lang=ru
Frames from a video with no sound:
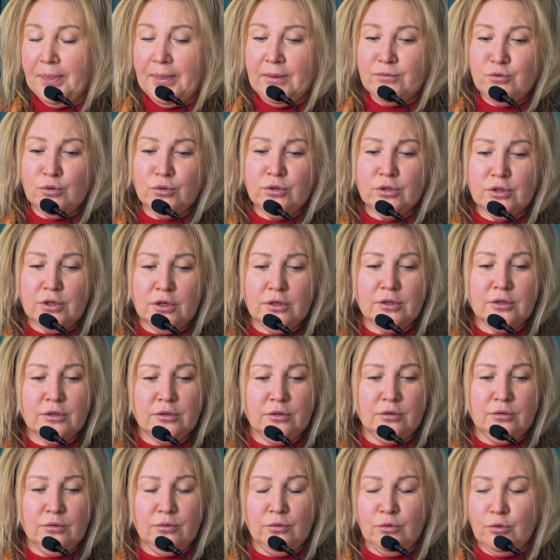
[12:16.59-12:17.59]
Все-таки
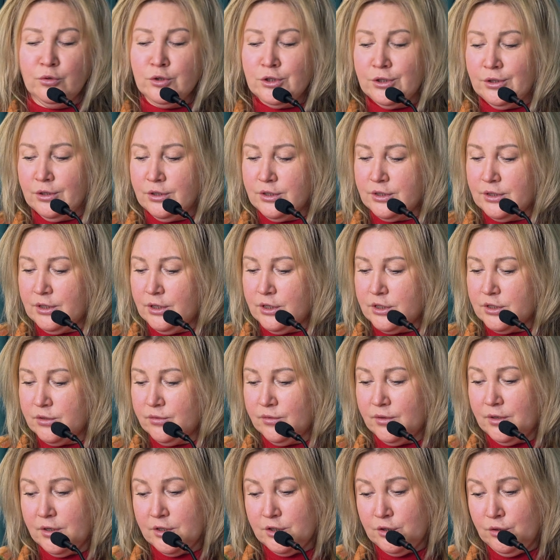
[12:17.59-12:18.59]
это острое
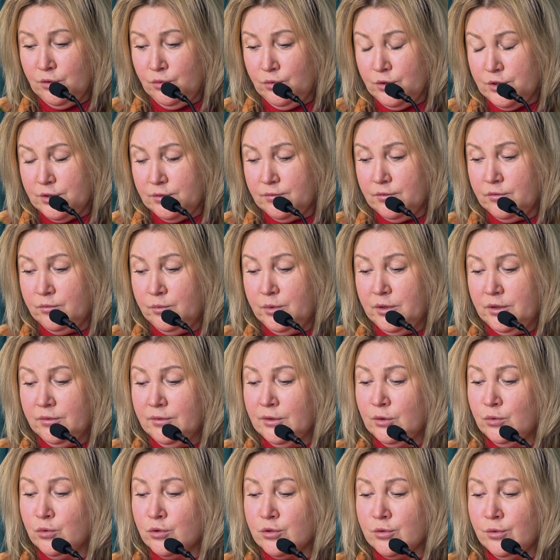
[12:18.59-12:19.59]
стрессовое расстройство в
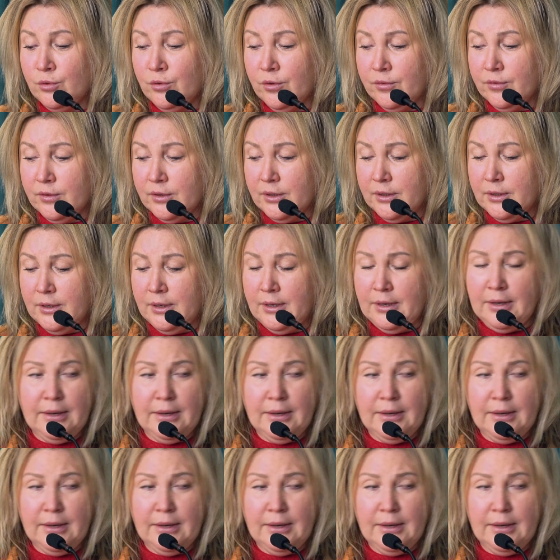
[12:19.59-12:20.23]
боевых условиях.